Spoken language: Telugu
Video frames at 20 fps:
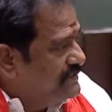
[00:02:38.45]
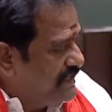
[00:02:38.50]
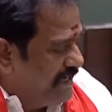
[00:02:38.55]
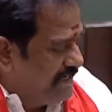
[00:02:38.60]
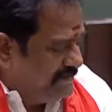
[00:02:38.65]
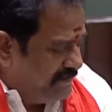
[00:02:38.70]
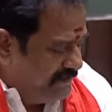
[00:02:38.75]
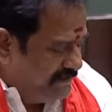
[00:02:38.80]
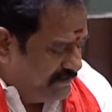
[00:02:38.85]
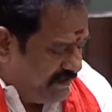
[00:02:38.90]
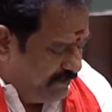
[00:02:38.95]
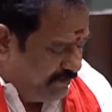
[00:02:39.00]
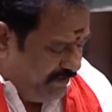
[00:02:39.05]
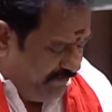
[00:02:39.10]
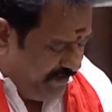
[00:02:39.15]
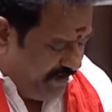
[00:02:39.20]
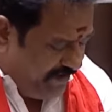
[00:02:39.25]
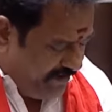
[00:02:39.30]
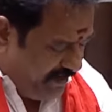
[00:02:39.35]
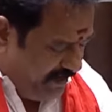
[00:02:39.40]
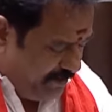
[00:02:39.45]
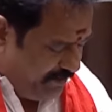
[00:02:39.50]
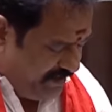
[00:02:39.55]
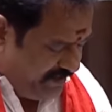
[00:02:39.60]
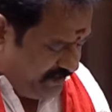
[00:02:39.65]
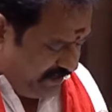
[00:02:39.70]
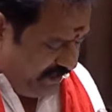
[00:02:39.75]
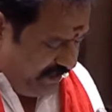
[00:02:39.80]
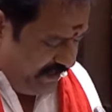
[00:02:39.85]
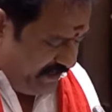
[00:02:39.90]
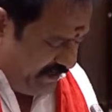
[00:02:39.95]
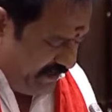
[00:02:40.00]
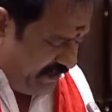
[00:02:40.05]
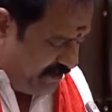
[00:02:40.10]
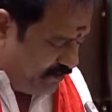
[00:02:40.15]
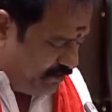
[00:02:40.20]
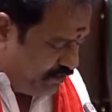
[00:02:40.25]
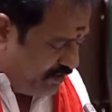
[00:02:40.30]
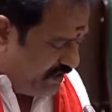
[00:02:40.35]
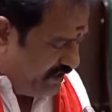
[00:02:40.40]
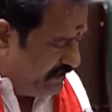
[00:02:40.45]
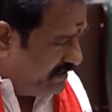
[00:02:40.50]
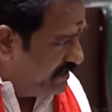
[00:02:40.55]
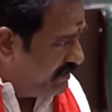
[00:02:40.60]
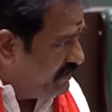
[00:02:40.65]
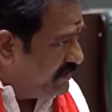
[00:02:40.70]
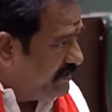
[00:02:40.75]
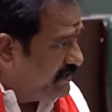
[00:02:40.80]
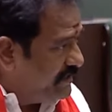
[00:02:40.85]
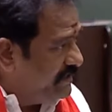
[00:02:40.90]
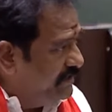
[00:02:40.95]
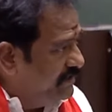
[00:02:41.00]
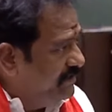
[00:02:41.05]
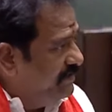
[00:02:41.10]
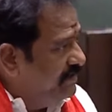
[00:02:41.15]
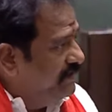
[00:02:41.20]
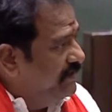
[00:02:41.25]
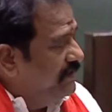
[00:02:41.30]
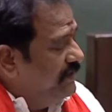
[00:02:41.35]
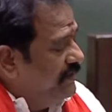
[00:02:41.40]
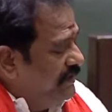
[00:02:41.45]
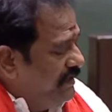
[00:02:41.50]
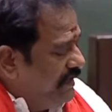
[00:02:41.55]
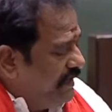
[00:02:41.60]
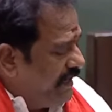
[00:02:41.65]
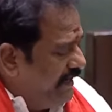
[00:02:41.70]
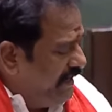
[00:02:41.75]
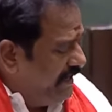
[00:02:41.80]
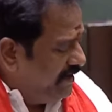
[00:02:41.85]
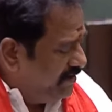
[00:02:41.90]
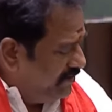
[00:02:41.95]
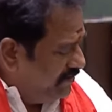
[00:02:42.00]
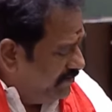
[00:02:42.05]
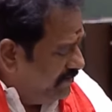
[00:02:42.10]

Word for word: శాసనసభ వ్యవహారాల మంత్రి గారికి నేను కోరేది ఏంటంటే అన్న